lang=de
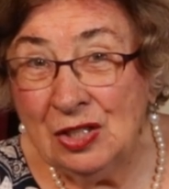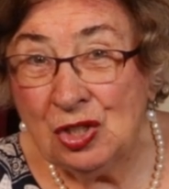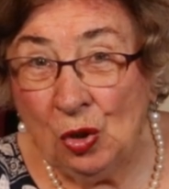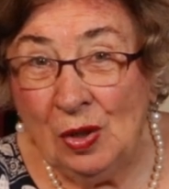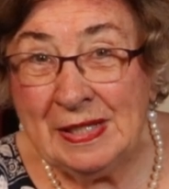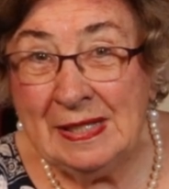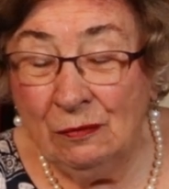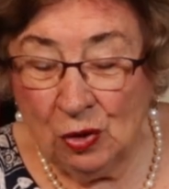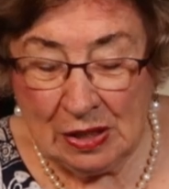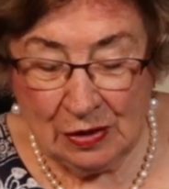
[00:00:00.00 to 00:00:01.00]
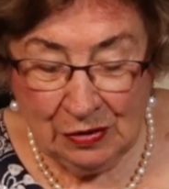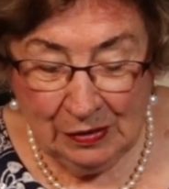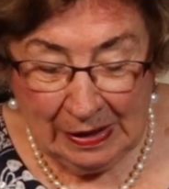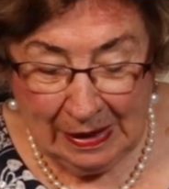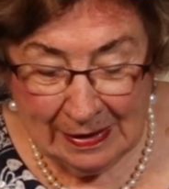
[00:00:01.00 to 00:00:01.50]
wenn Stolz die
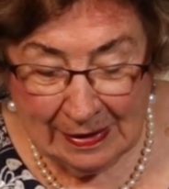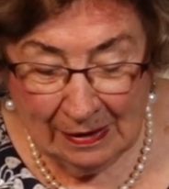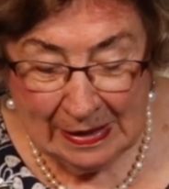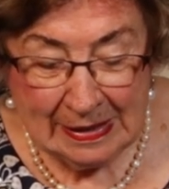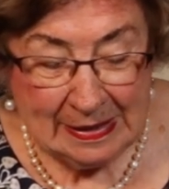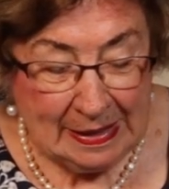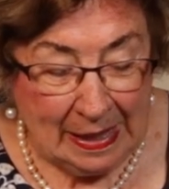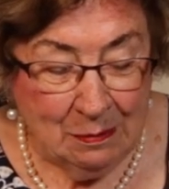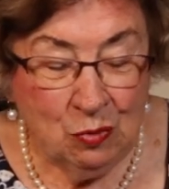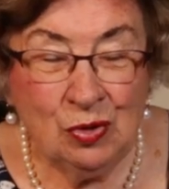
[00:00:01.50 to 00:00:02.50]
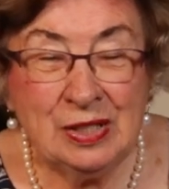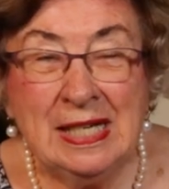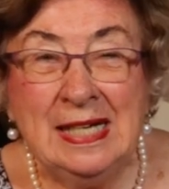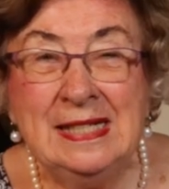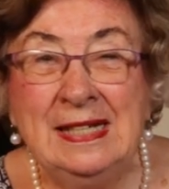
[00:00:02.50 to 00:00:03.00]
Wurzelsünde ist, dann ist
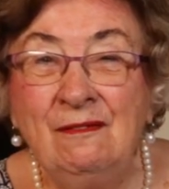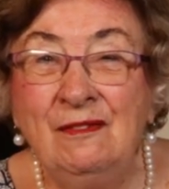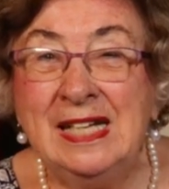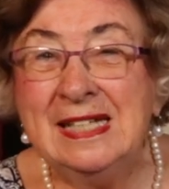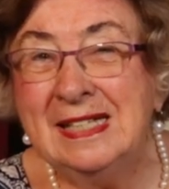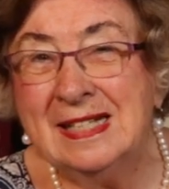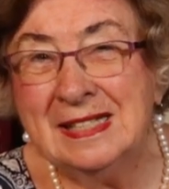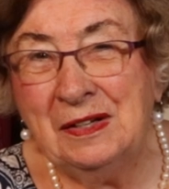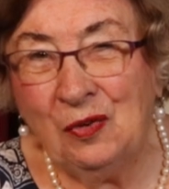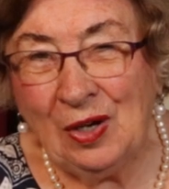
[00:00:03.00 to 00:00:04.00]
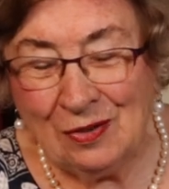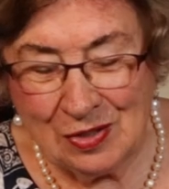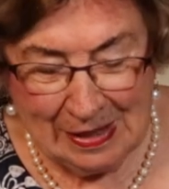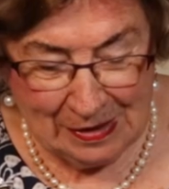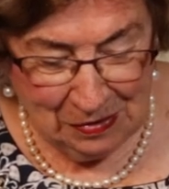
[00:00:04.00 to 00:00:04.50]
Demut die wichtigste
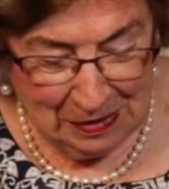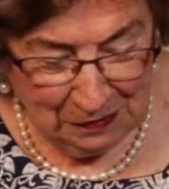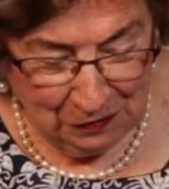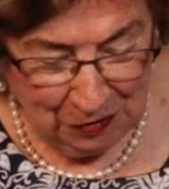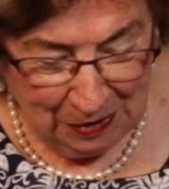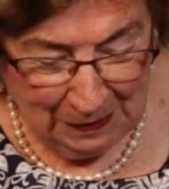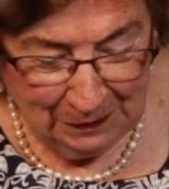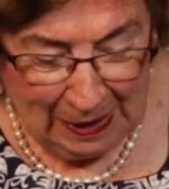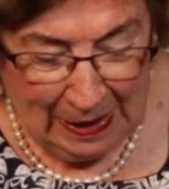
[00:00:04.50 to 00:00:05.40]
Voraussetzung dafür,